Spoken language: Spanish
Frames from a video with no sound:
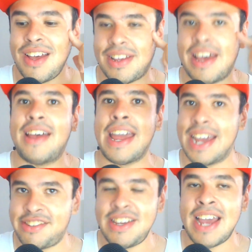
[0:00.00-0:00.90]
O sea, hay
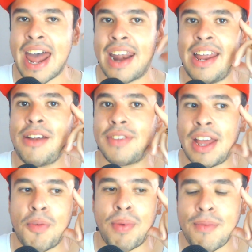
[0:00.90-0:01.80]
que chingarle, los
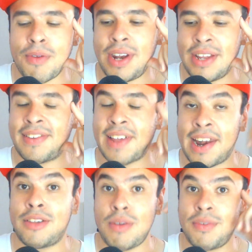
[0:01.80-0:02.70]
que lo podemos monetizar
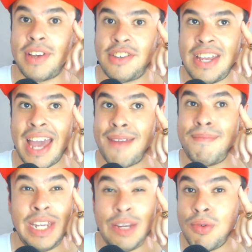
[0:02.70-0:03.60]
le tuvimos que chingar
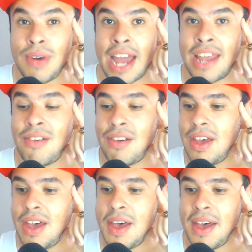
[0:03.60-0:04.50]
mínimo un año.
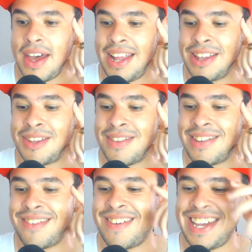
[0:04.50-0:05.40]

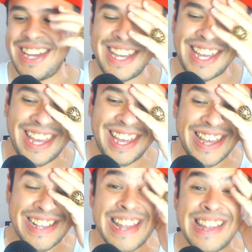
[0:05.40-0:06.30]
Entonces, güey, ¿qué,
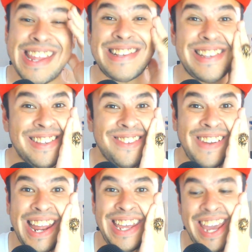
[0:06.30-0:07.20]
¿qué estoy
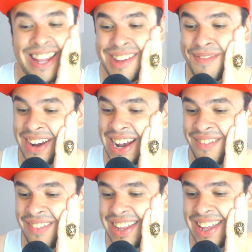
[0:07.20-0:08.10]
leyendo, por el
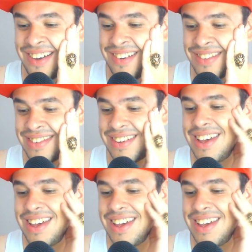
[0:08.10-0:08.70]
amor de Dios?